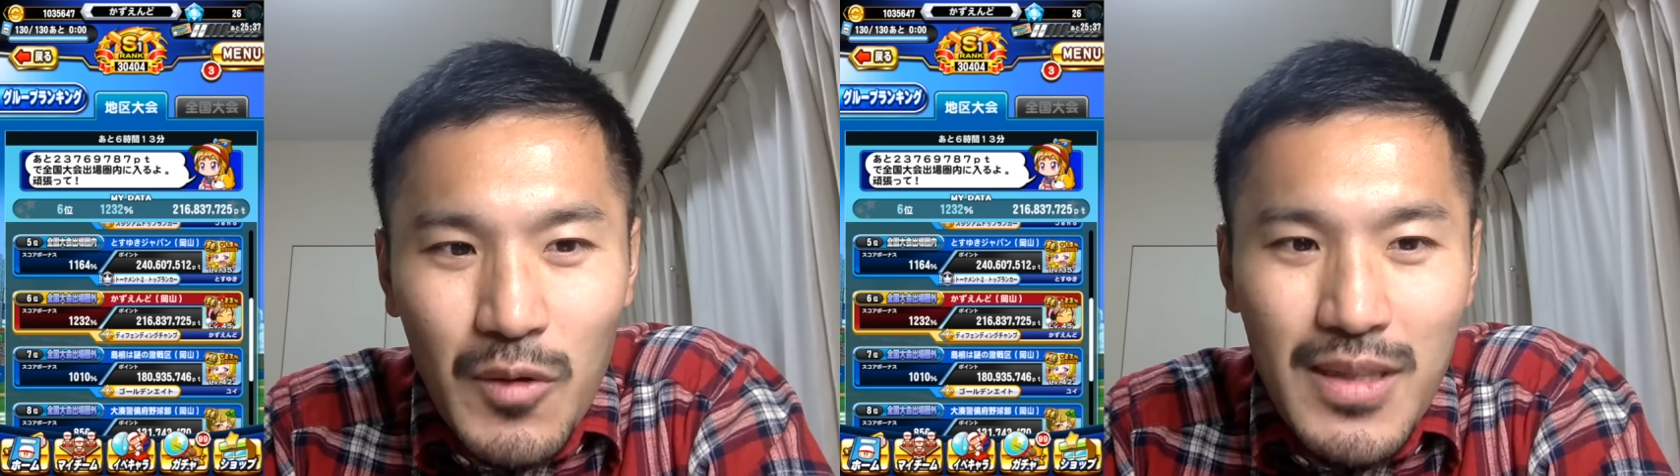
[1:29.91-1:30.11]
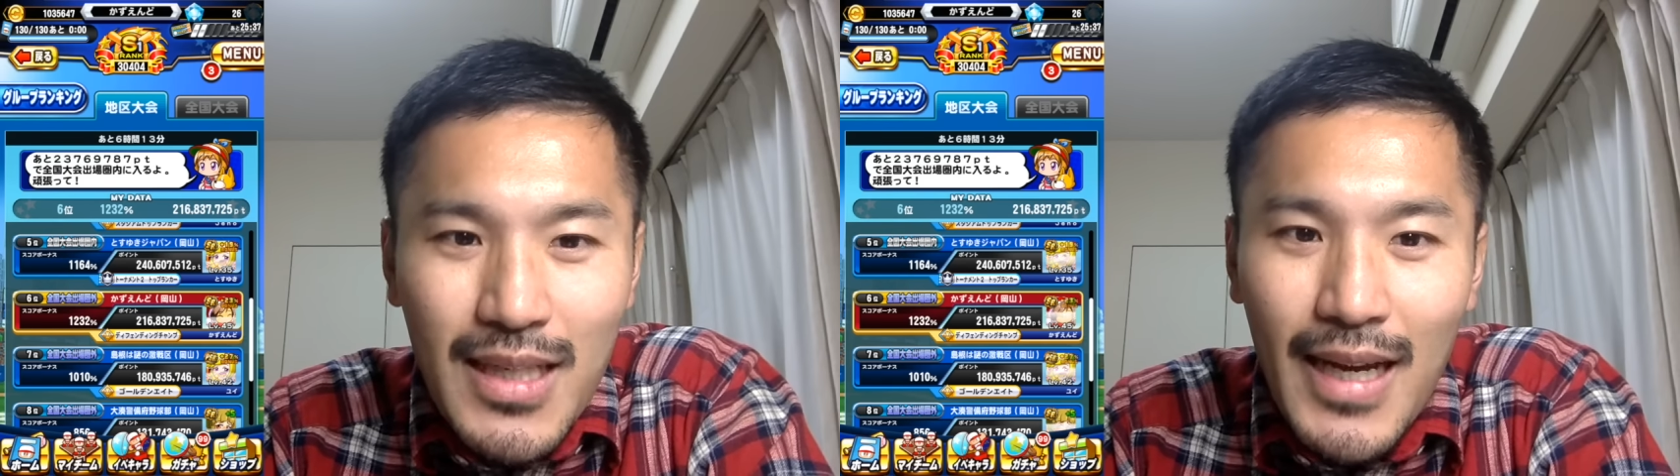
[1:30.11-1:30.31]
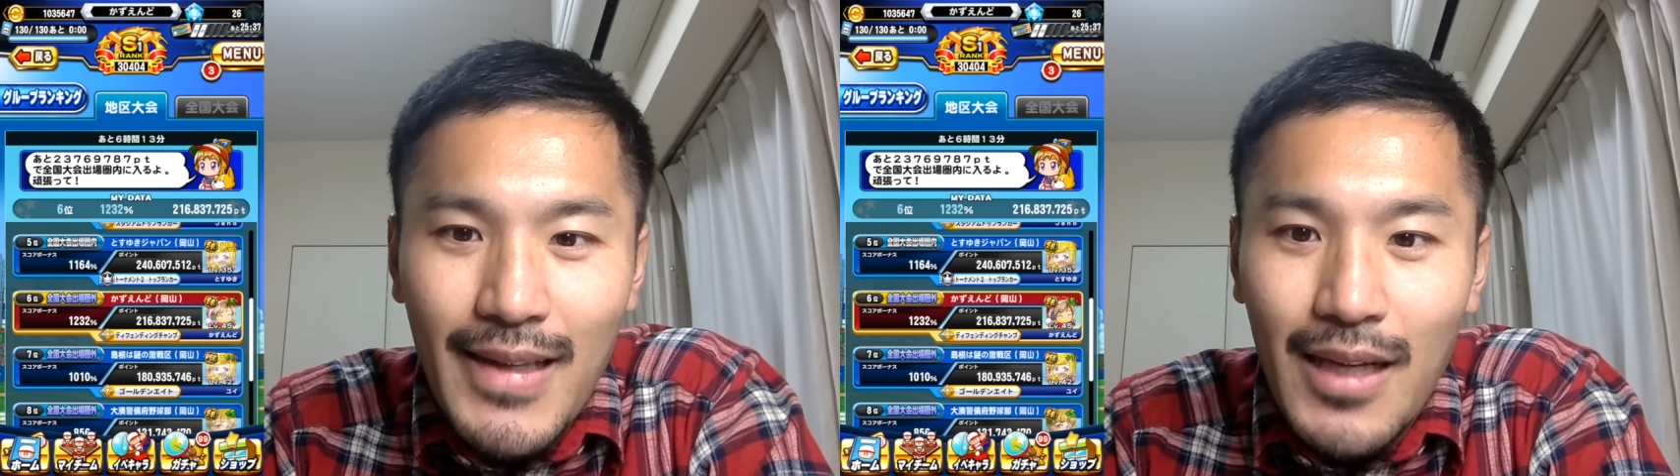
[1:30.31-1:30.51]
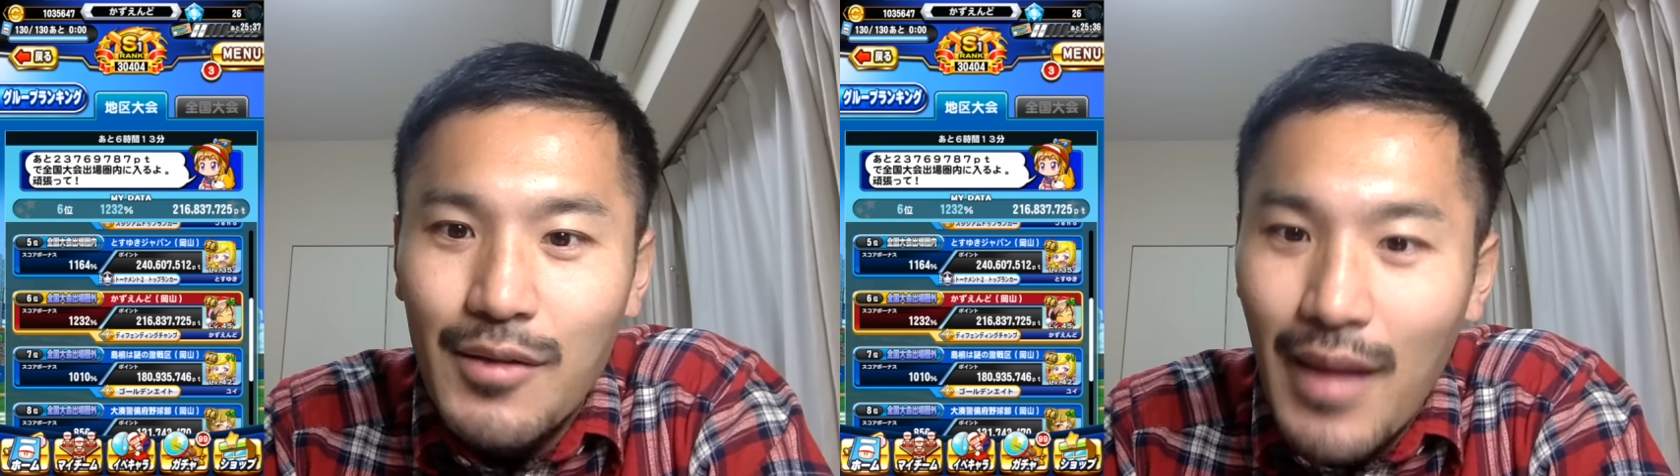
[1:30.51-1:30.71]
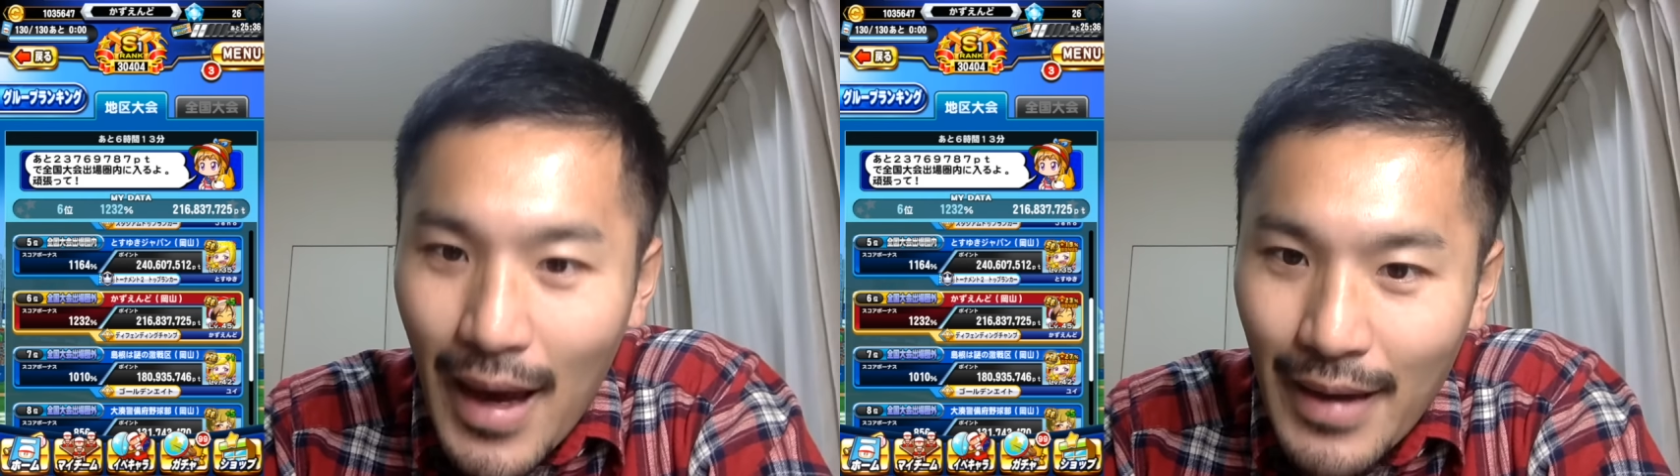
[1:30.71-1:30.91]
を使いた
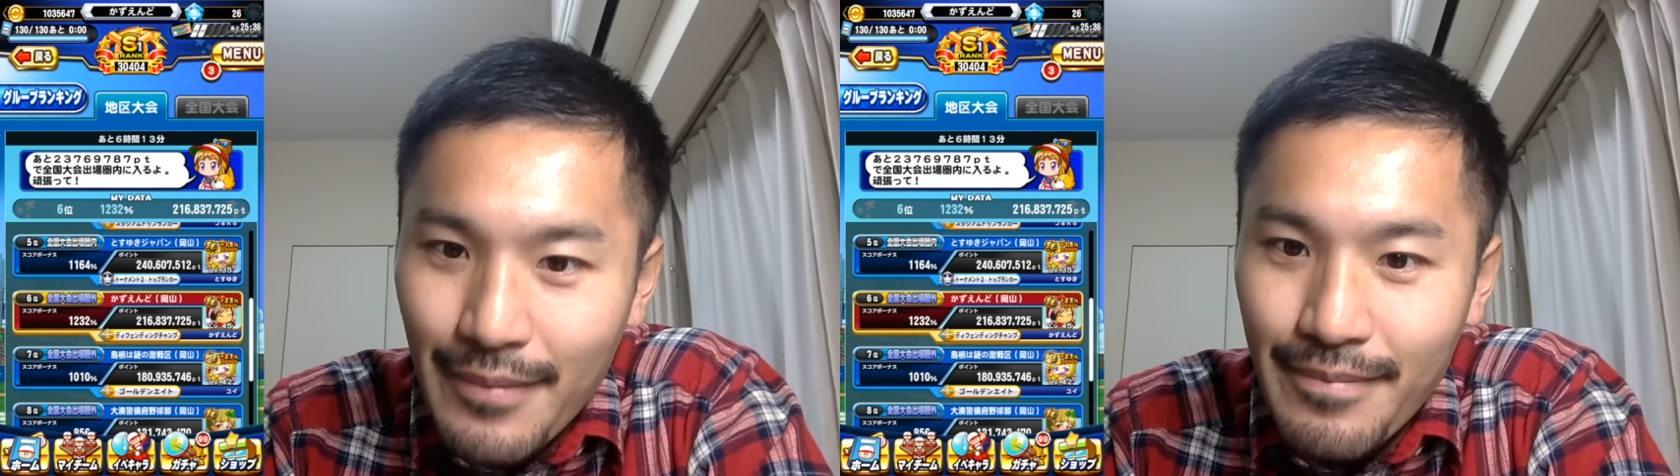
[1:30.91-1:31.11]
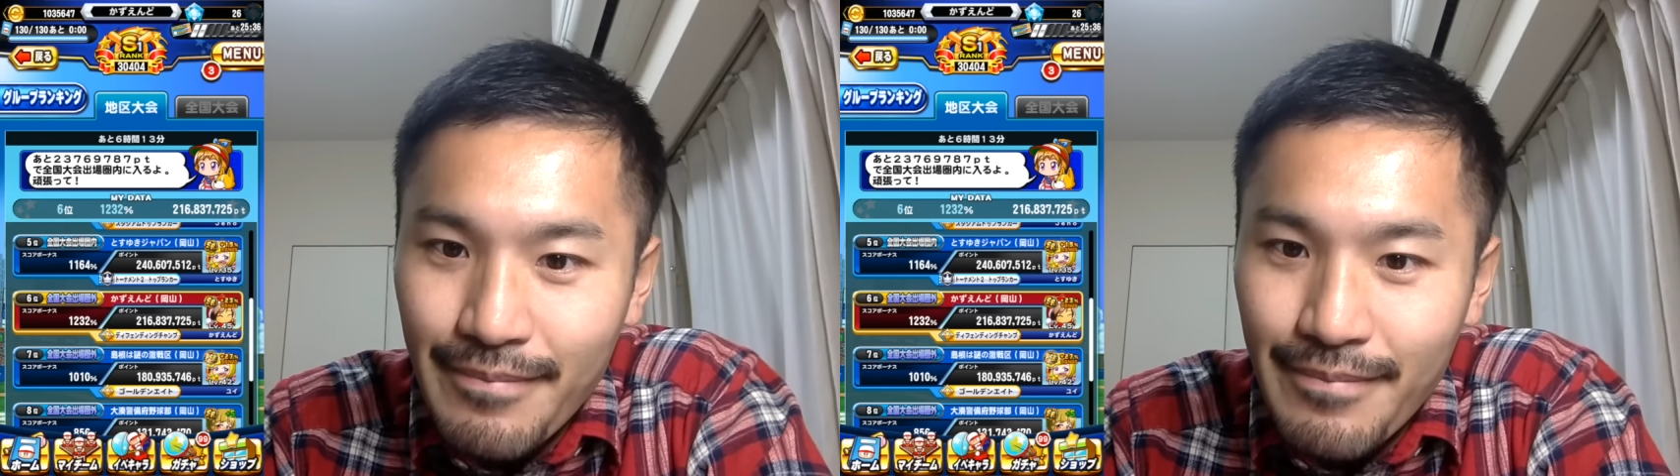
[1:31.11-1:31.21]
くない。